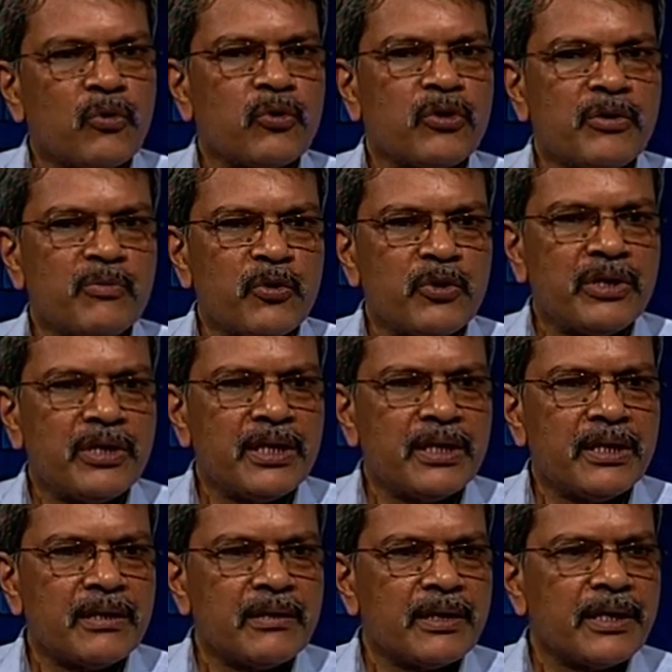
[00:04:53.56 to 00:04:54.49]
ওদের মধ্যে
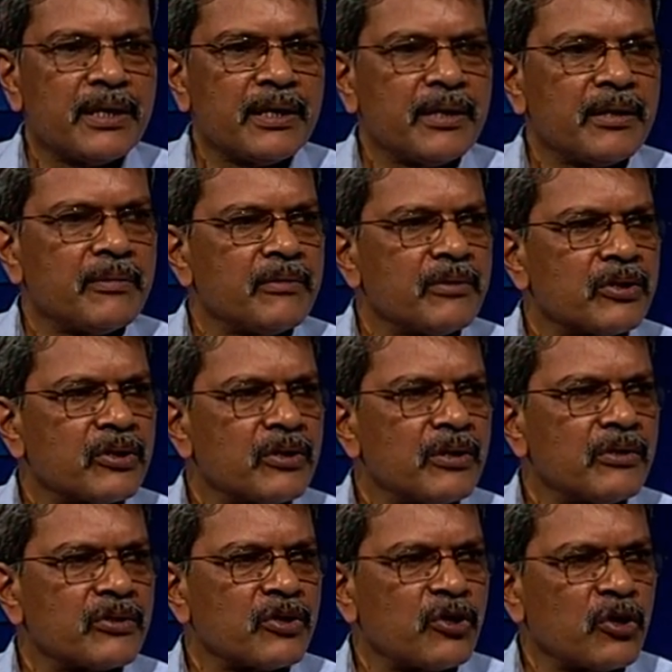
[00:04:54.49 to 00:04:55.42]

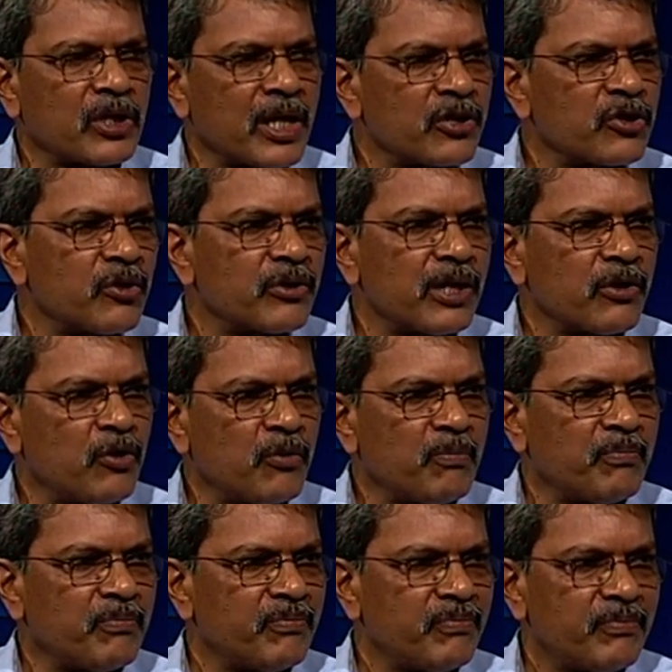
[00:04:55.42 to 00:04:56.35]
শতাংশটা কম
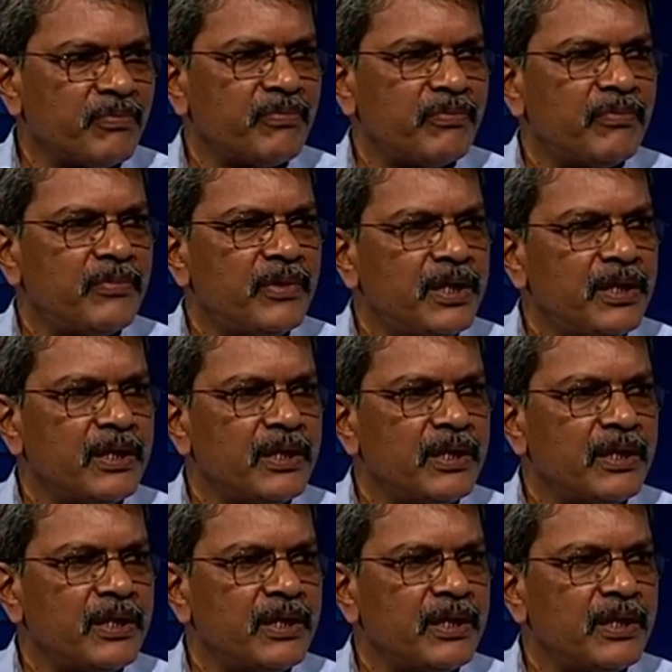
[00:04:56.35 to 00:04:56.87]
আচ্ছা